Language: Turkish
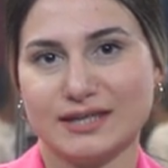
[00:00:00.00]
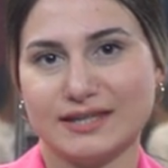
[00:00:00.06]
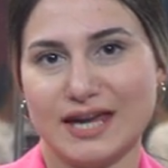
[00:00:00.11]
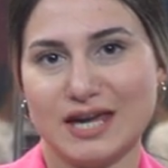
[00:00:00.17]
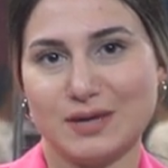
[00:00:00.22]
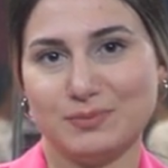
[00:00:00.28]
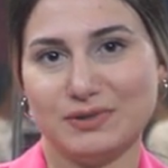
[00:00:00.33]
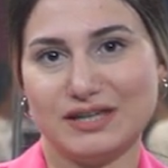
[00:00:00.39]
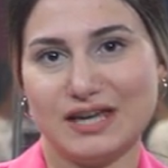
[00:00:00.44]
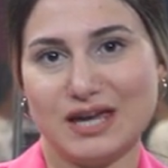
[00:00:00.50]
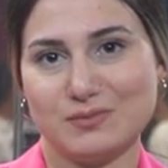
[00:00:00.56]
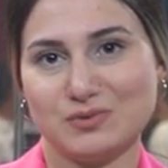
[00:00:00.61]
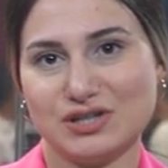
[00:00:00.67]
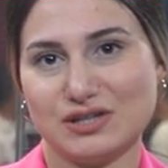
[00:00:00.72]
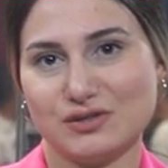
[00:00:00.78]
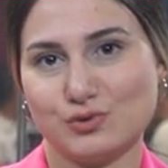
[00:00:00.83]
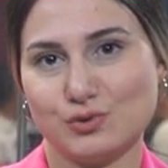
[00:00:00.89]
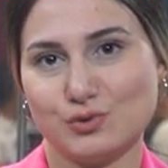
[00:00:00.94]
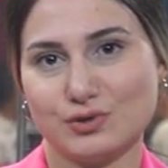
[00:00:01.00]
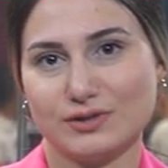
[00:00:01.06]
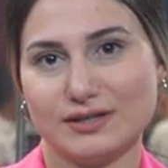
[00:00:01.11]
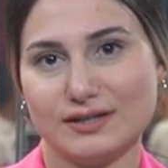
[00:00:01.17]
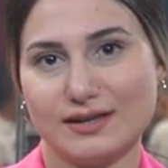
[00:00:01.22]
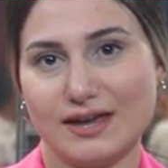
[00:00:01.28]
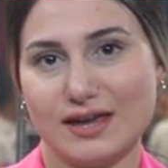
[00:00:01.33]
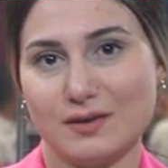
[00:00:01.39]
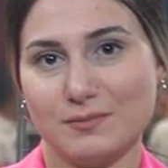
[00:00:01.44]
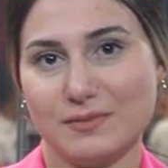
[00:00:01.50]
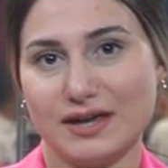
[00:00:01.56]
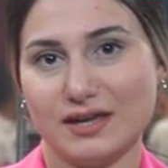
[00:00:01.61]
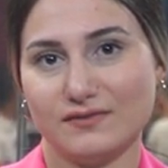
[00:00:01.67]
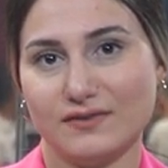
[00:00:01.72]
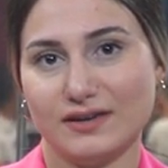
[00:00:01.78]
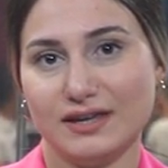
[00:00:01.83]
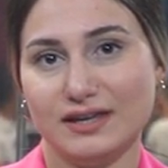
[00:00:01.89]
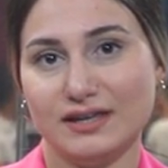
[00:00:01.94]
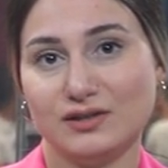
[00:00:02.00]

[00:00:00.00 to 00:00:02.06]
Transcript: KPMG Türkiye, EMEI ve